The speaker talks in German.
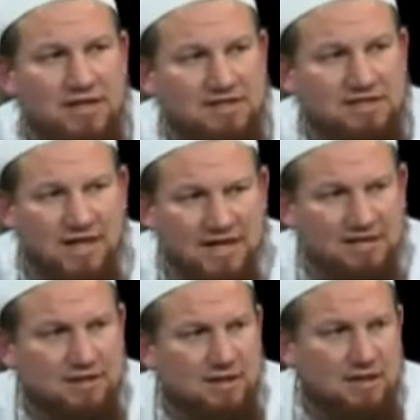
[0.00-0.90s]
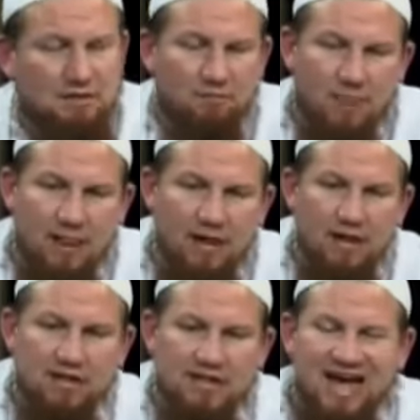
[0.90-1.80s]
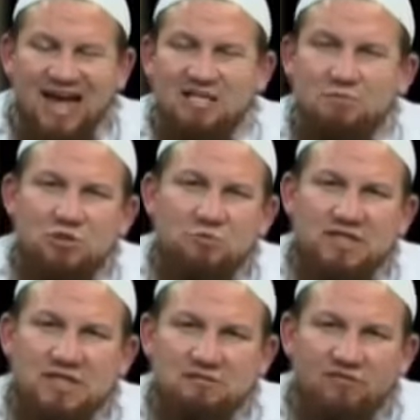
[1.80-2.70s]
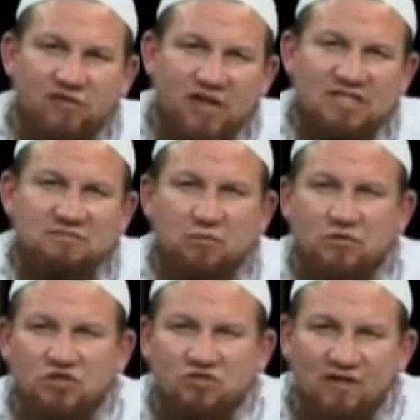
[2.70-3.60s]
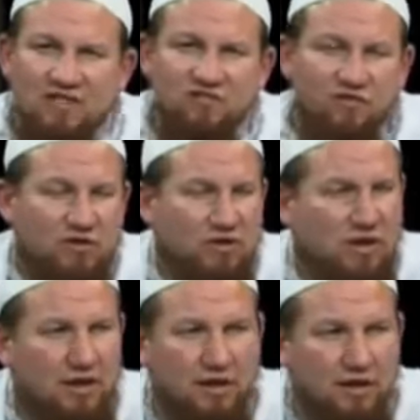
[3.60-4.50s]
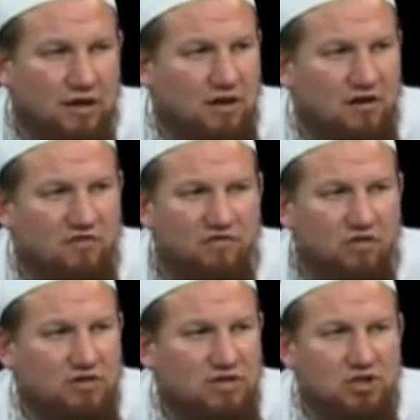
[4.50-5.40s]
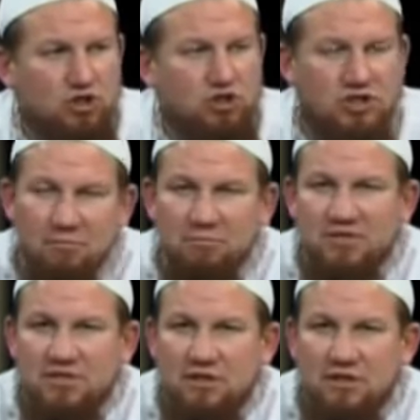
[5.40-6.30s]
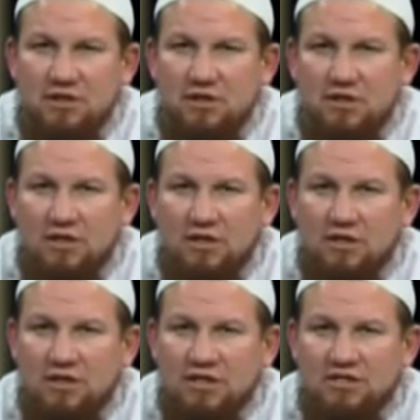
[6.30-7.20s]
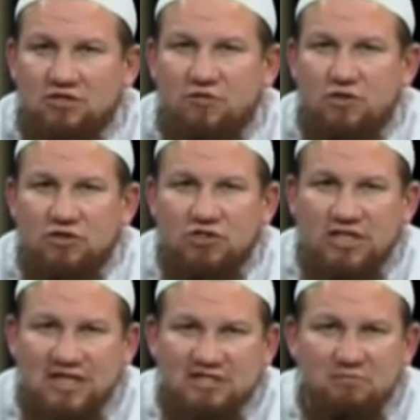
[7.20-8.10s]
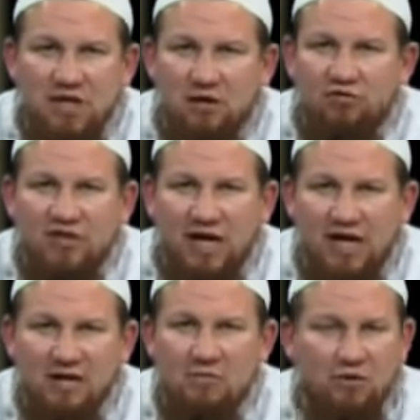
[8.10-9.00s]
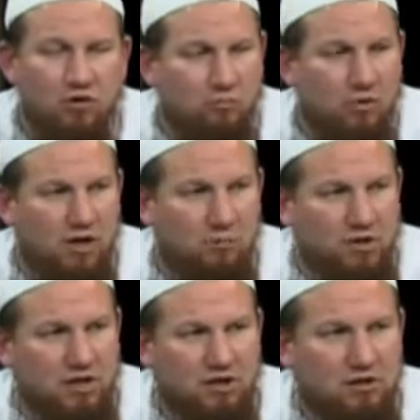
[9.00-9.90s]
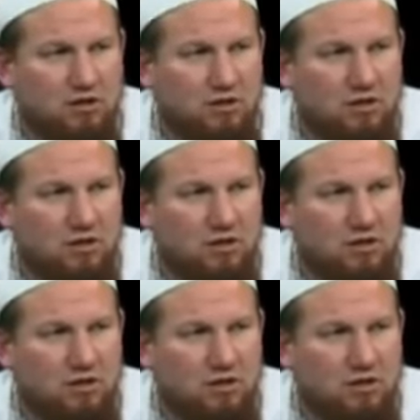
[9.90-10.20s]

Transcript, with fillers: Der Satan, der hat mich mit diesem Facebook sowas von, von geschnappt, dass ich wirklich nichts mehr auf die Reihe bekommen habe, ja.